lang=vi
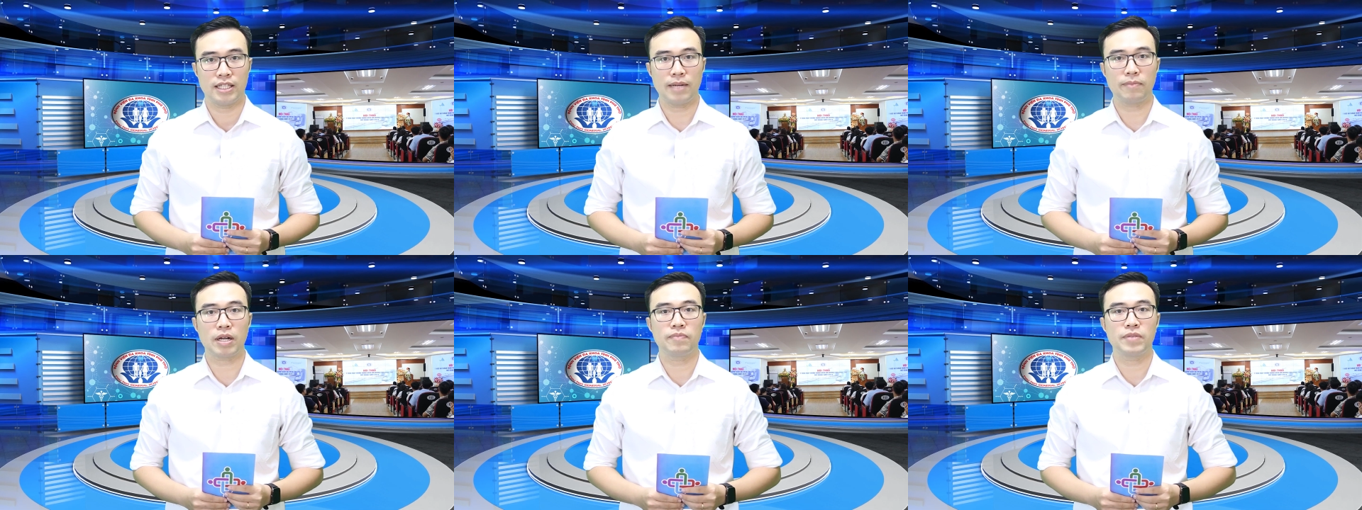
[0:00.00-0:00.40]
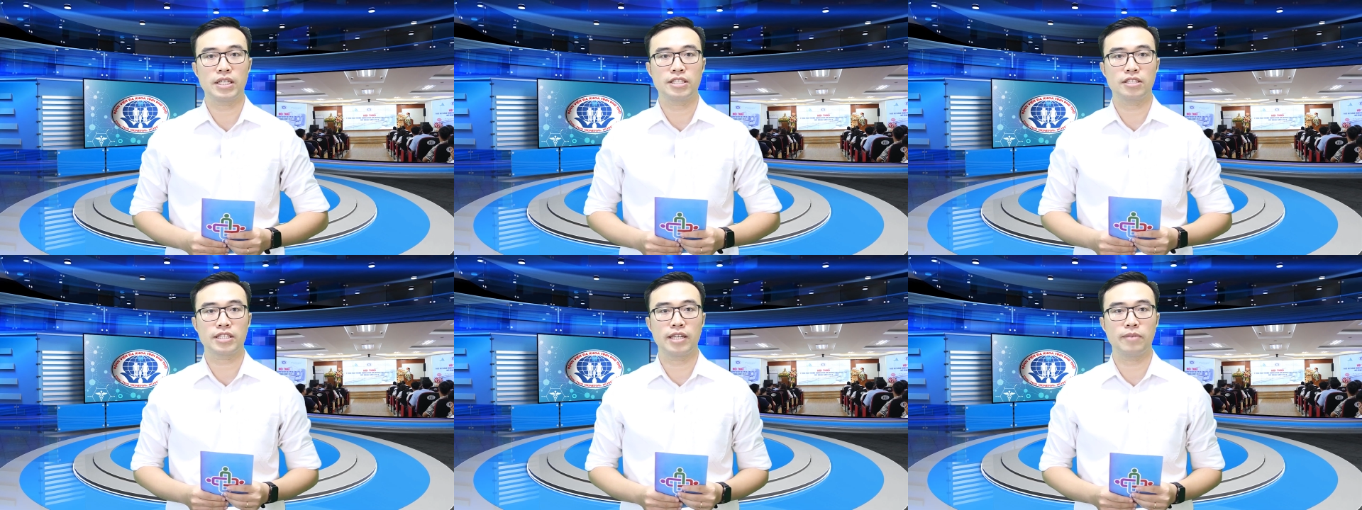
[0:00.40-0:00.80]
nhằm cập
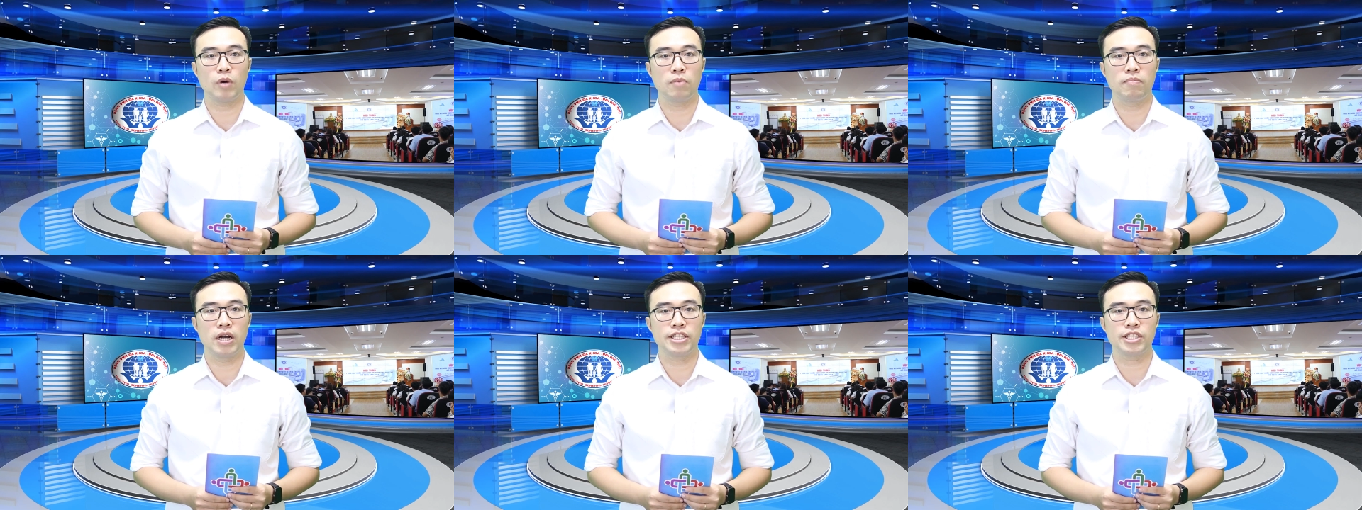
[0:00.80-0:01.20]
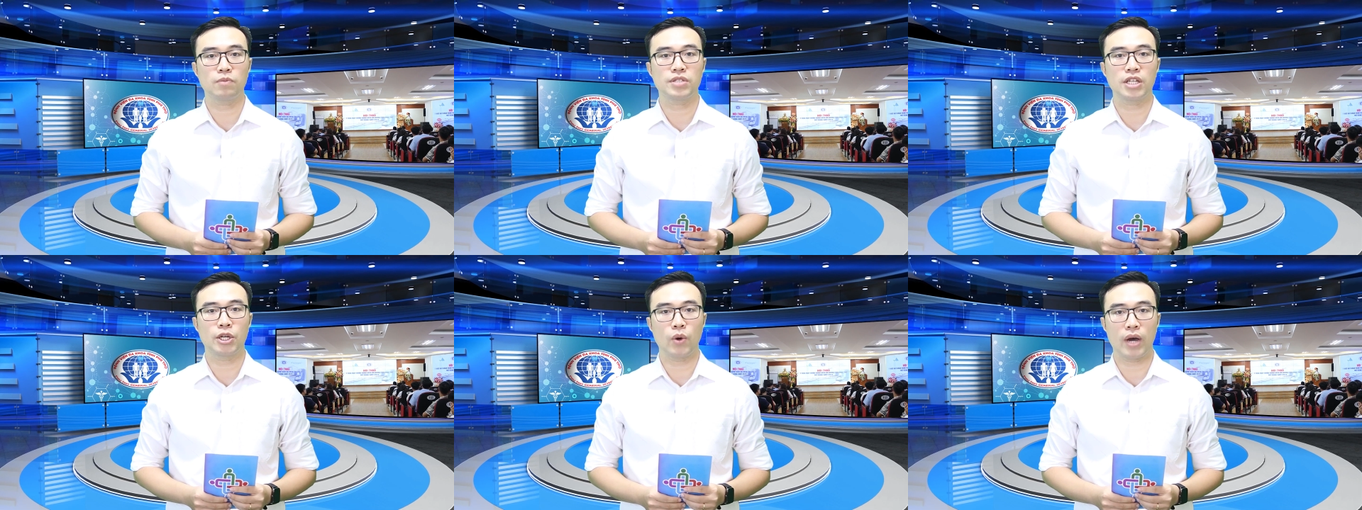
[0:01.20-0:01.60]
nhật những tiến bộ mới
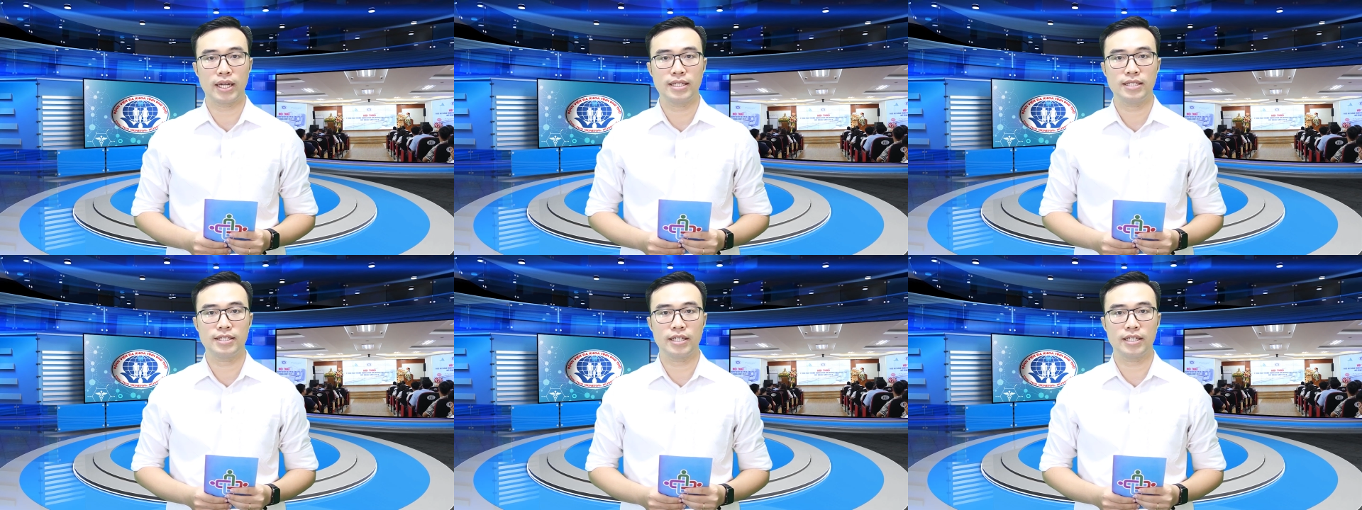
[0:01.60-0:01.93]
trong chẩn đoán,